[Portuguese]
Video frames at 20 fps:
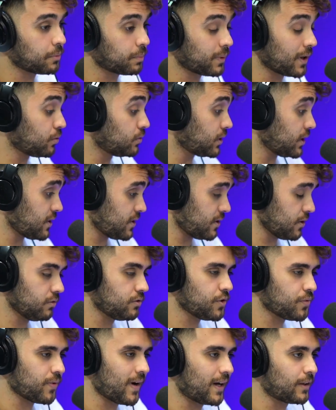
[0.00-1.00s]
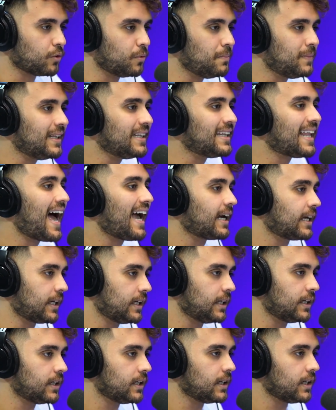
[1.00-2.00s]
Porque aconteceu de fato um
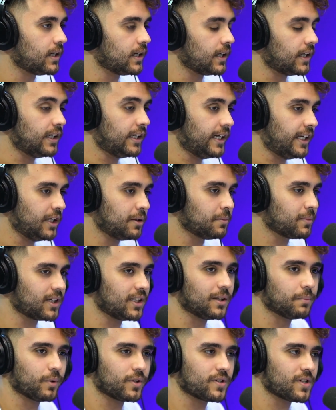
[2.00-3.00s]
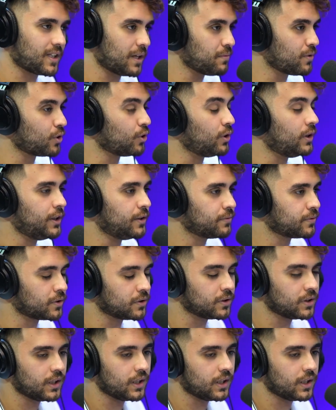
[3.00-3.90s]
milagre em Lima, que depois até virou livro.